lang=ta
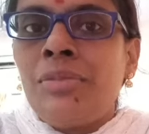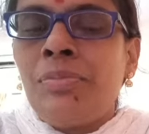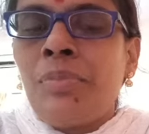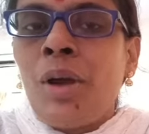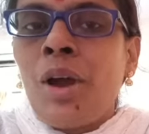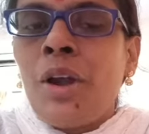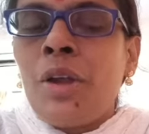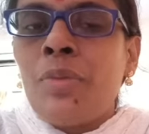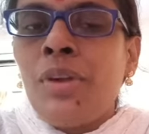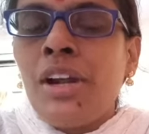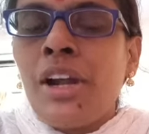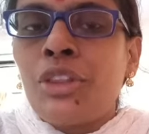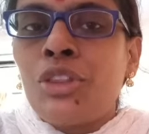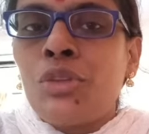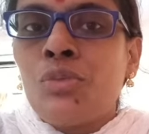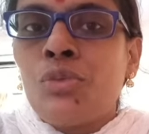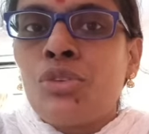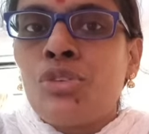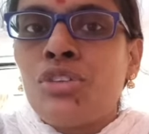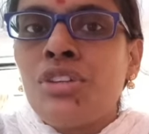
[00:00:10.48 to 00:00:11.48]
பாடமெல்லாம்
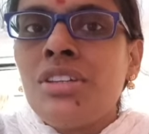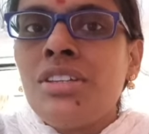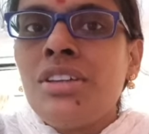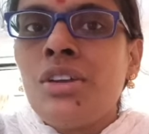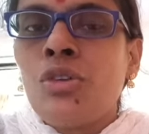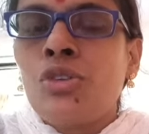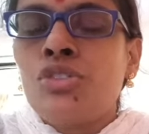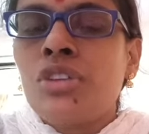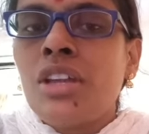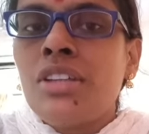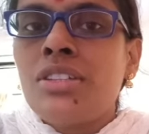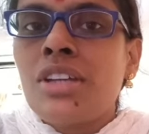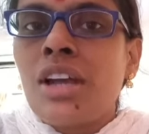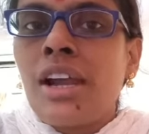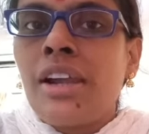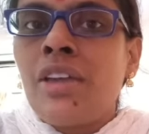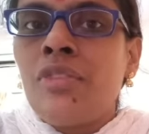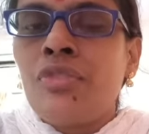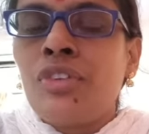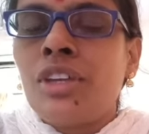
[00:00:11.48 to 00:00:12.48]
நடத்தி முடிச்சுட்டு சரி கொஞ்ச நேரம்
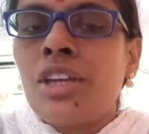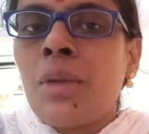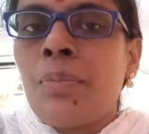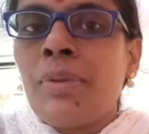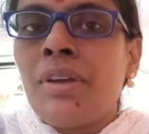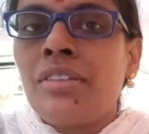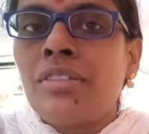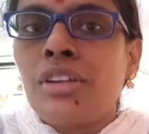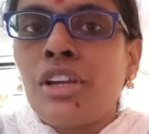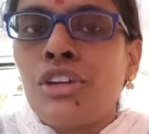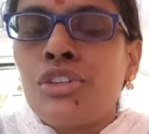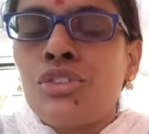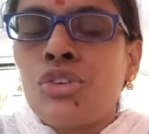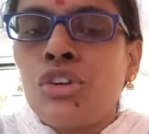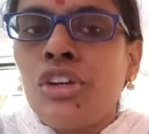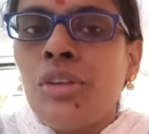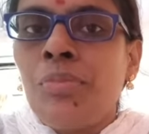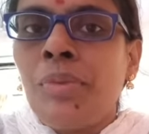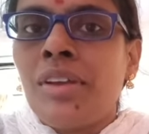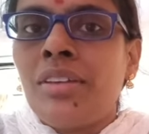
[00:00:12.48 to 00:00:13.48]
ஜாலியாக ஃப்ரீயாக பேசலான்னு
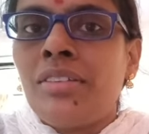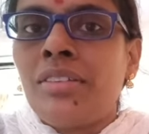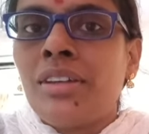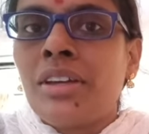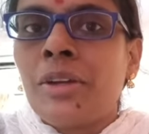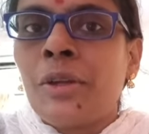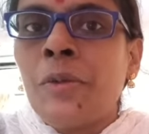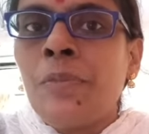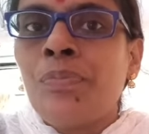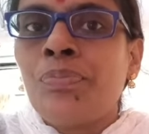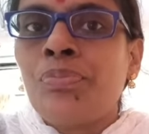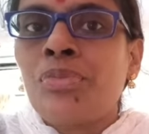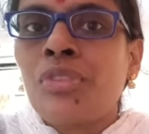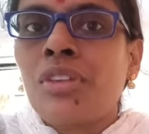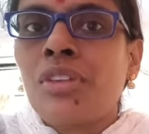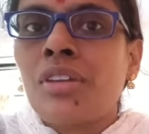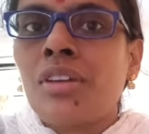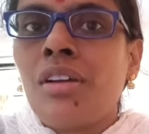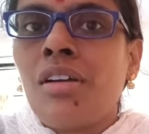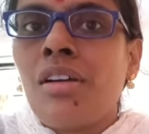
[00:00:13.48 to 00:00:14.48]
சொல்லிட்டு பேசுகிறாரு
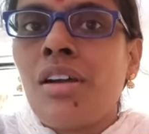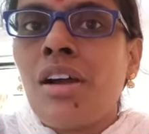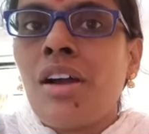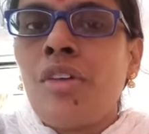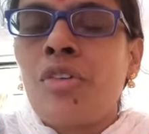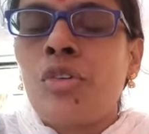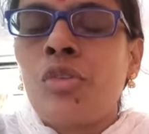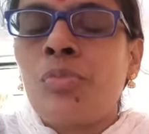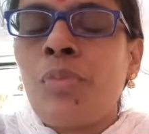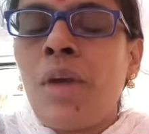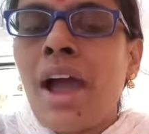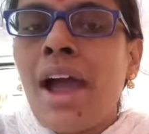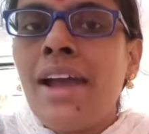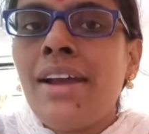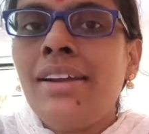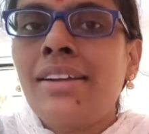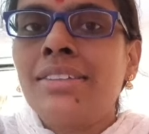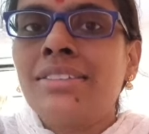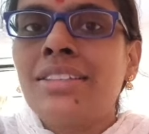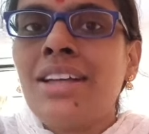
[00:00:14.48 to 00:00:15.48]
அவர்
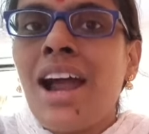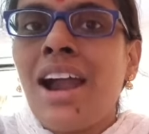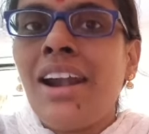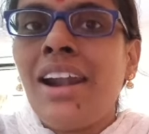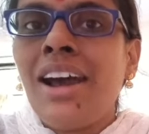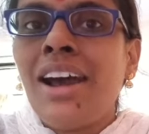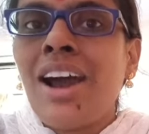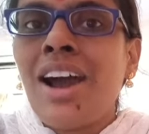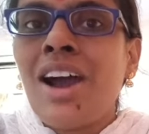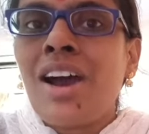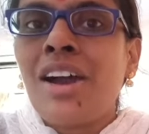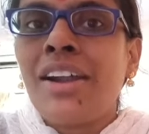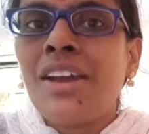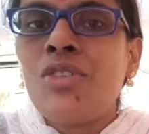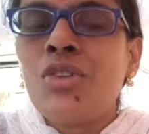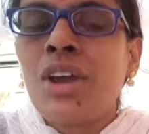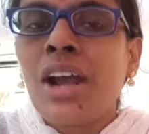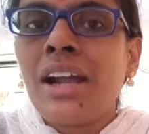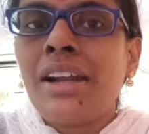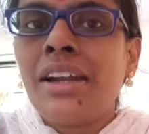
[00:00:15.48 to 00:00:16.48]
பேக்கில் வந்து அழகான
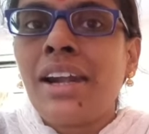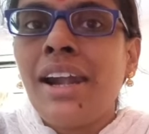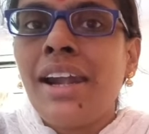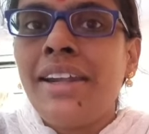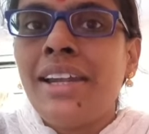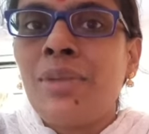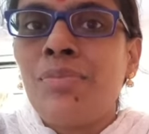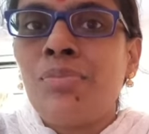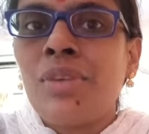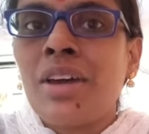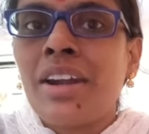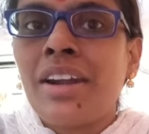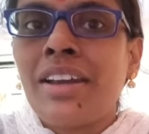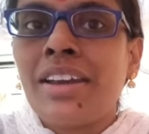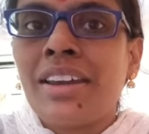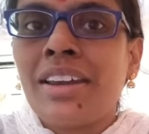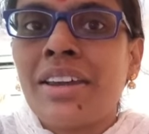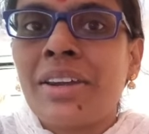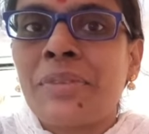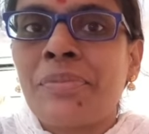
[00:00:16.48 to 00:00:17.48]
ஒரு கண்ணாடி டம்ளர்
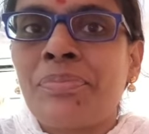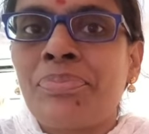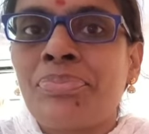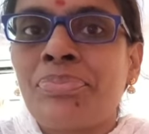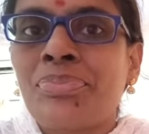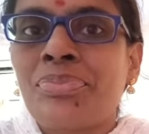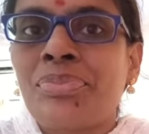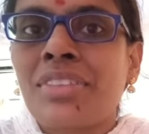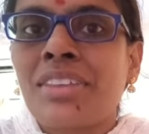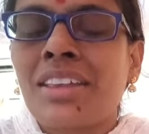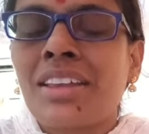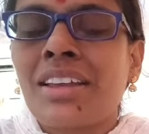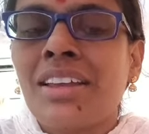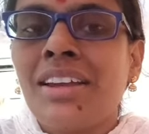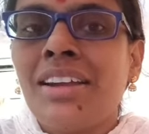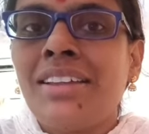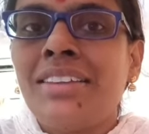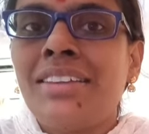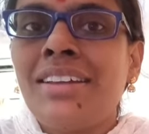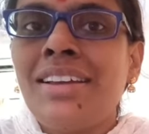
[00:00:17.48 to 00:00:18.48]
எடுக்கிறாரு
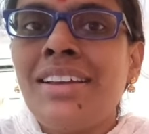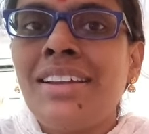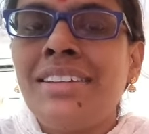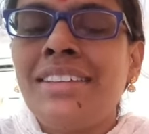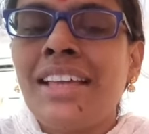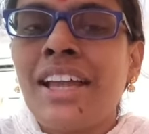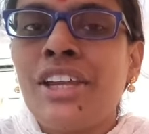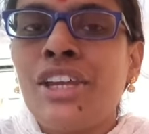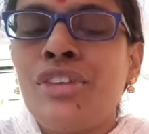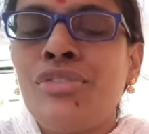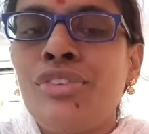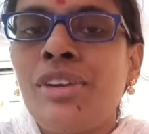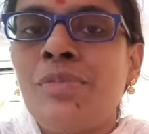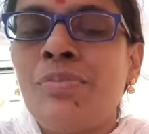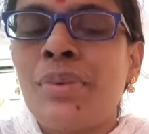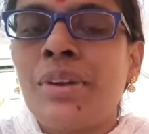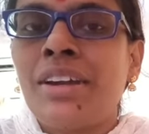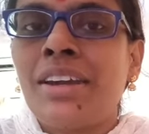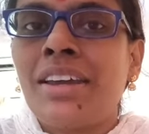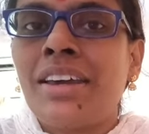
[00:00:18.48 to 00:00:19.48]
எடுத்து அதில் தண்ணி
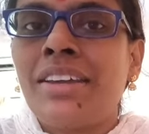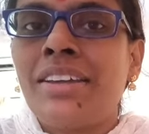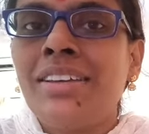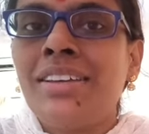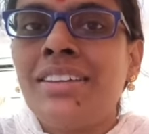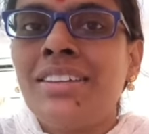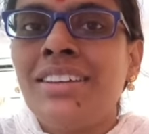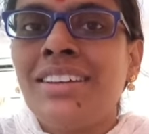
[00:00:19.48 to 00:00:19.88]
ஃபில் பண்ணுறாரு